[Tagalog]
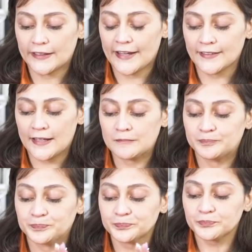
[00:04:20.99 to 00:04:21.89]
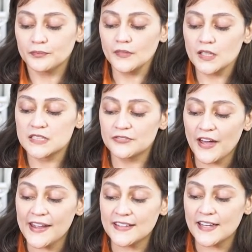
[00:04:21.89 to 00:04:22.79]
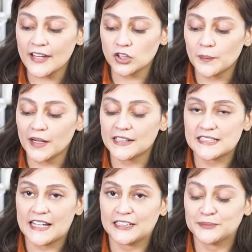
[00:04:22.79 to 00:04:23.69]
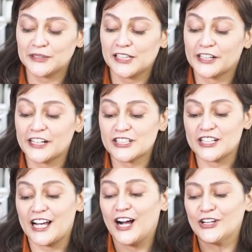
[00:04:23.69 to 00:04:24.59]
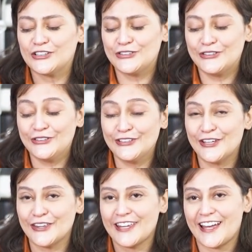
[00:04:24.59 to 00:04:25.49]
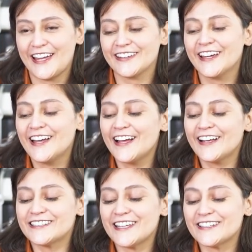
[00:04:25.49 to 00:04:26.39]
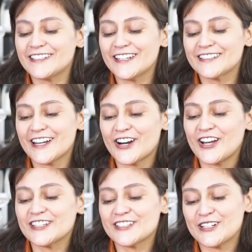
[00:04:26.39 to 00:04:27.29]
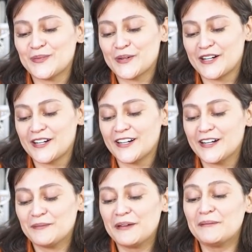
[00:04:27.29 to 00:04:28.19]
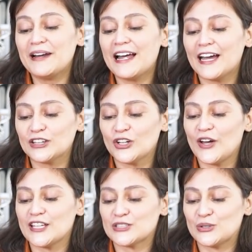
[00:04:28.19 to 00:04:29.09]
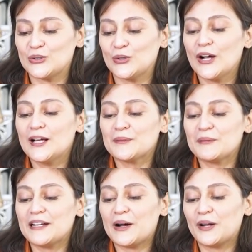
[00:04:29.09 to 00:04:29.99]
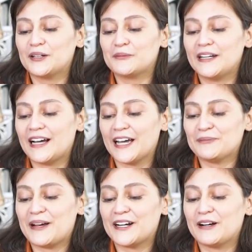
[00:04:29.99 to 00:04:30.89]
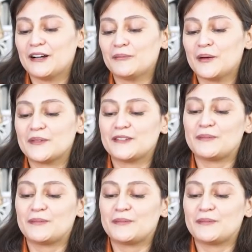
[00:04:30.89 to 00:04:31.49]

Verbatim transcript: natin. Si Fendi, eto mga recycled material siya. Ang cute-cute niya. And since it's, ano, it's summer. May malaki to eh, so bibili ako ng malaki para mommy